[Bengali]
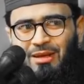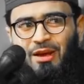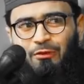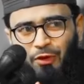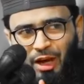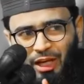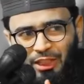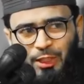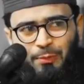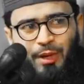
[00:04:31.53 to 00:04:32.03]

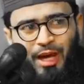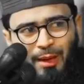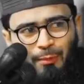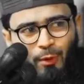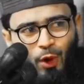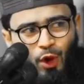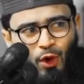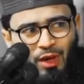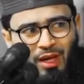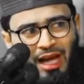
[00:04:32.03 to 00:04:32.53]
ফাতেমা
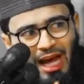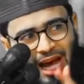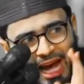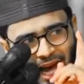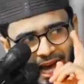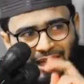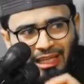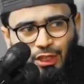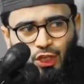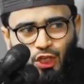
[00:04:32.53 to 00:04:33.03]
এবং
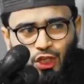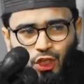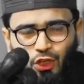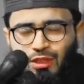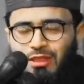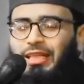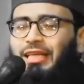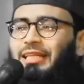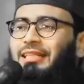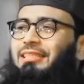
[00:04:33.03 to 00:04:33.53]
আলীর
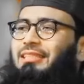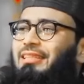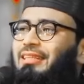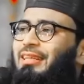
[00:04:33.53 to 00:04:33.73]
সন্তান